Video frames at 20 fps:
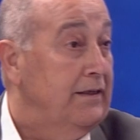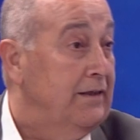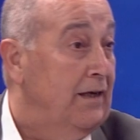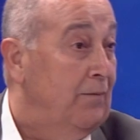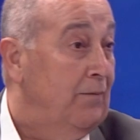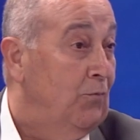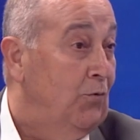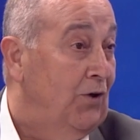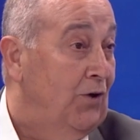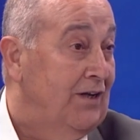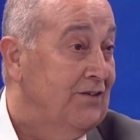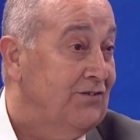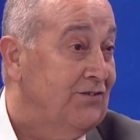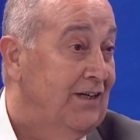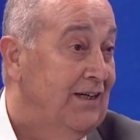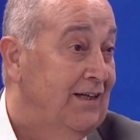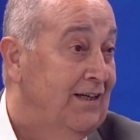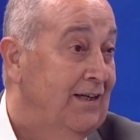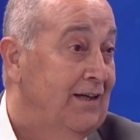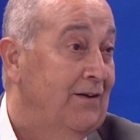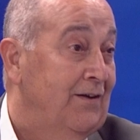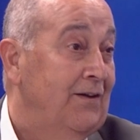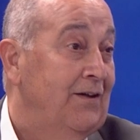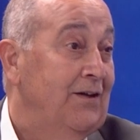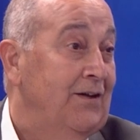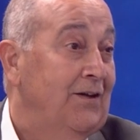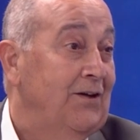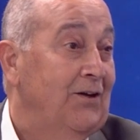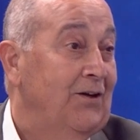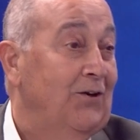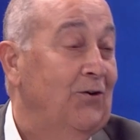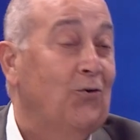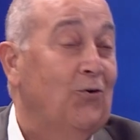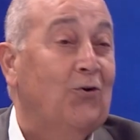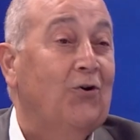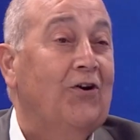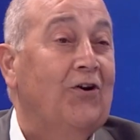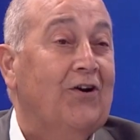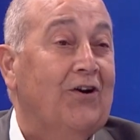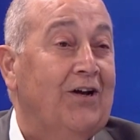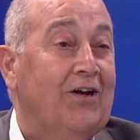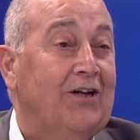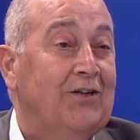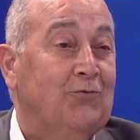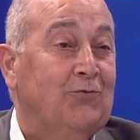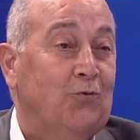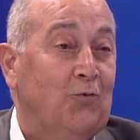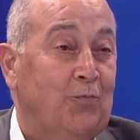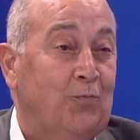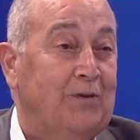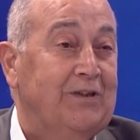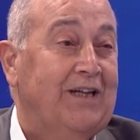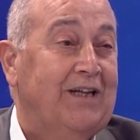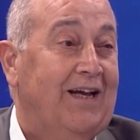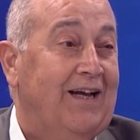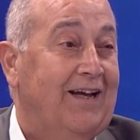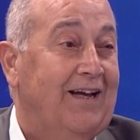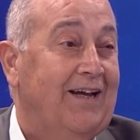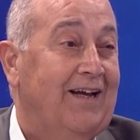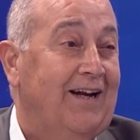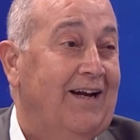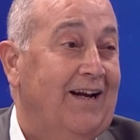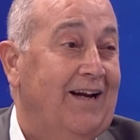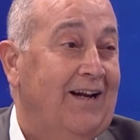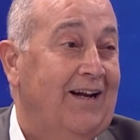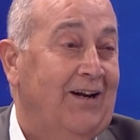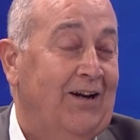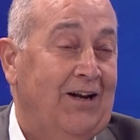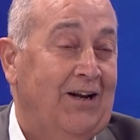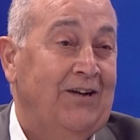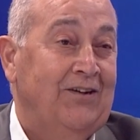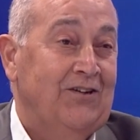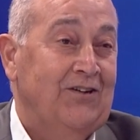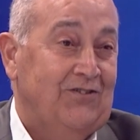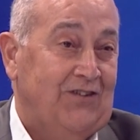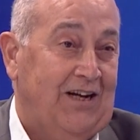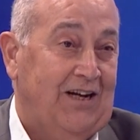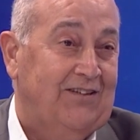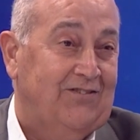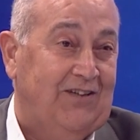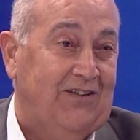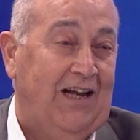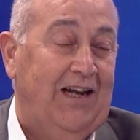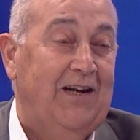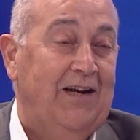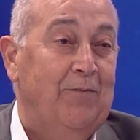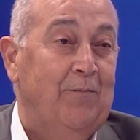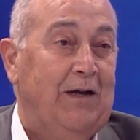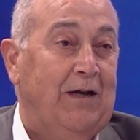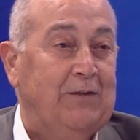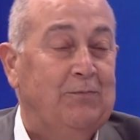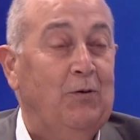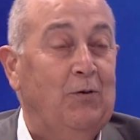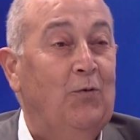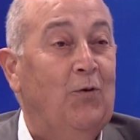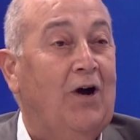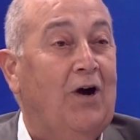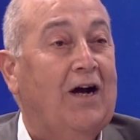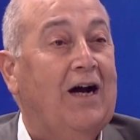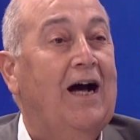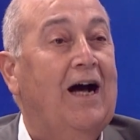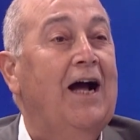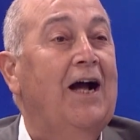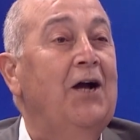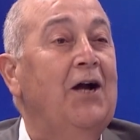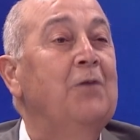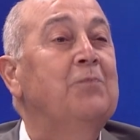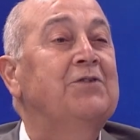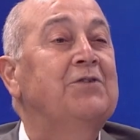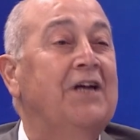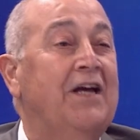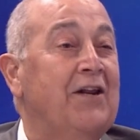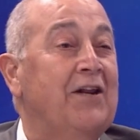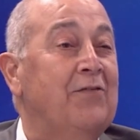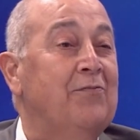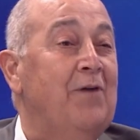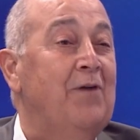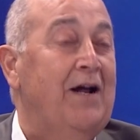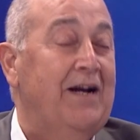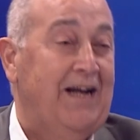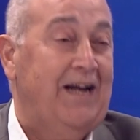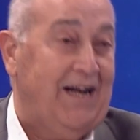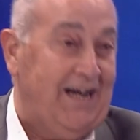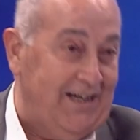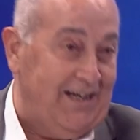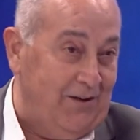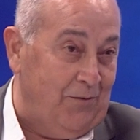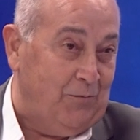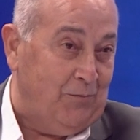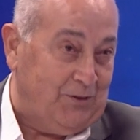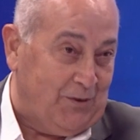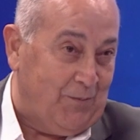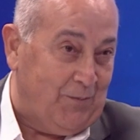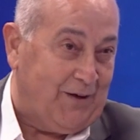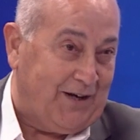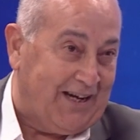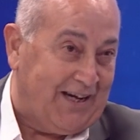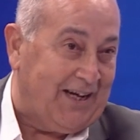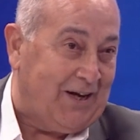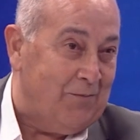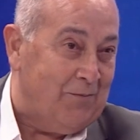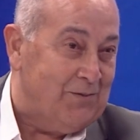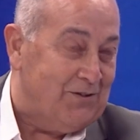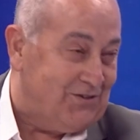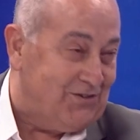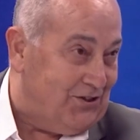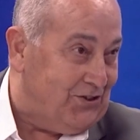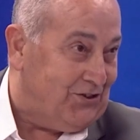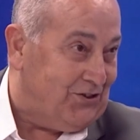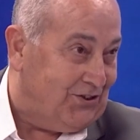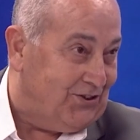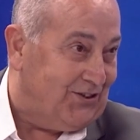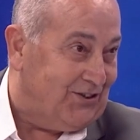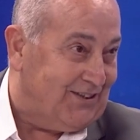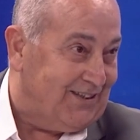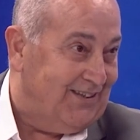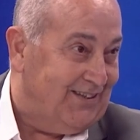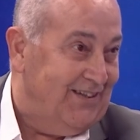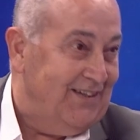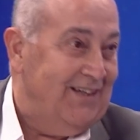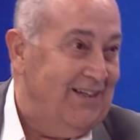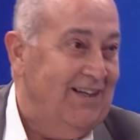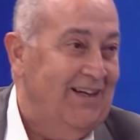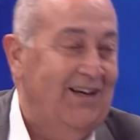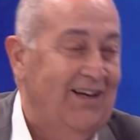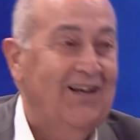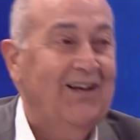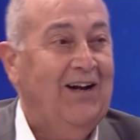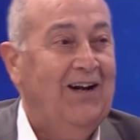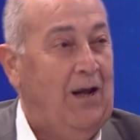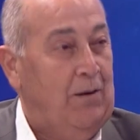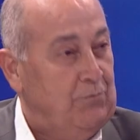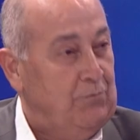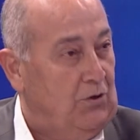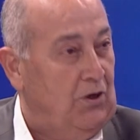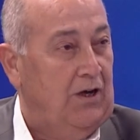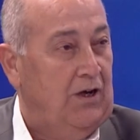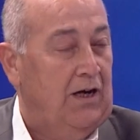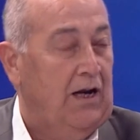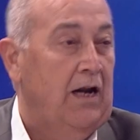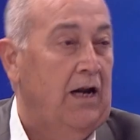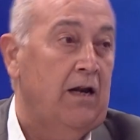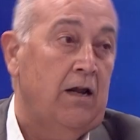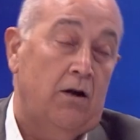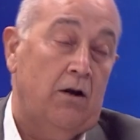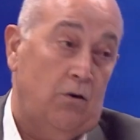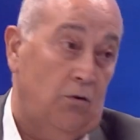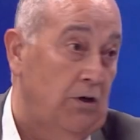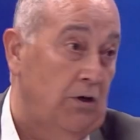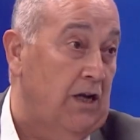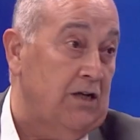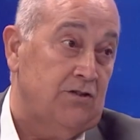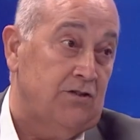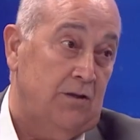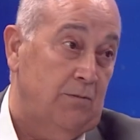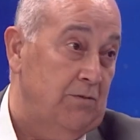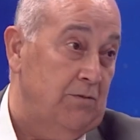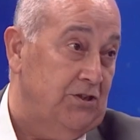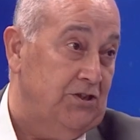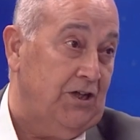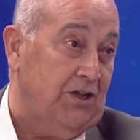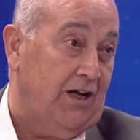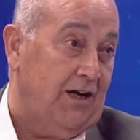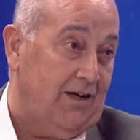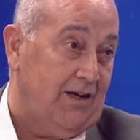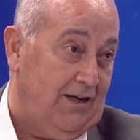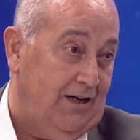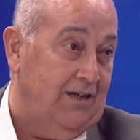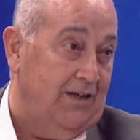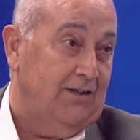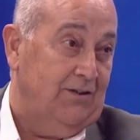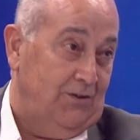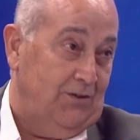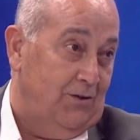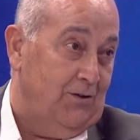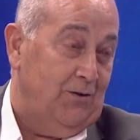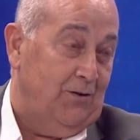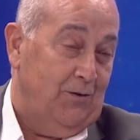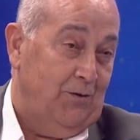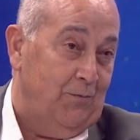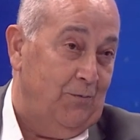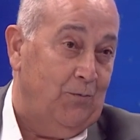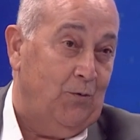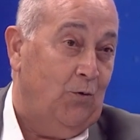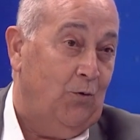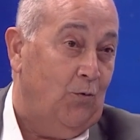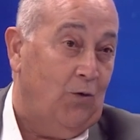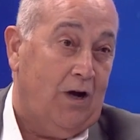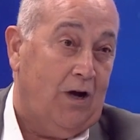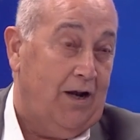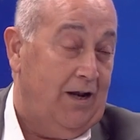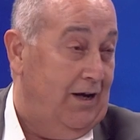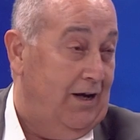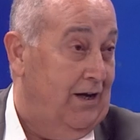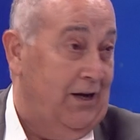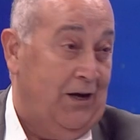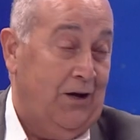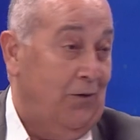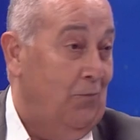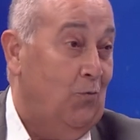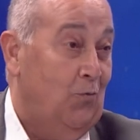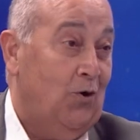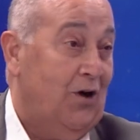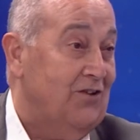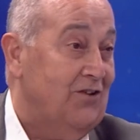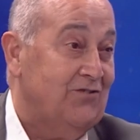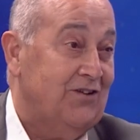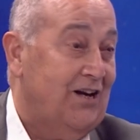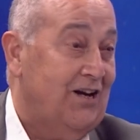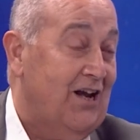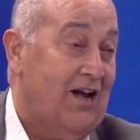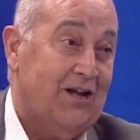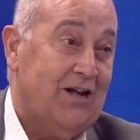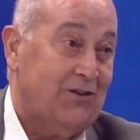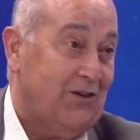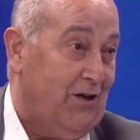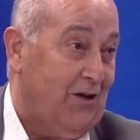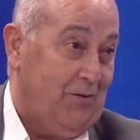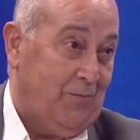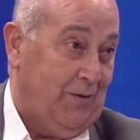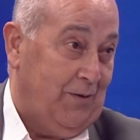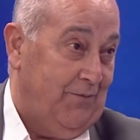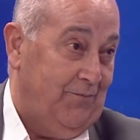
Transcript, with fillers: الموازنة اقرت وبدا نزل التعليمات بالوقائع بشهر ثمانية يعني المتبقي خمسة اشهر الحمد لله لان لو نازله من الشهر يعني البهواء لان الموازنه هاي ضخمه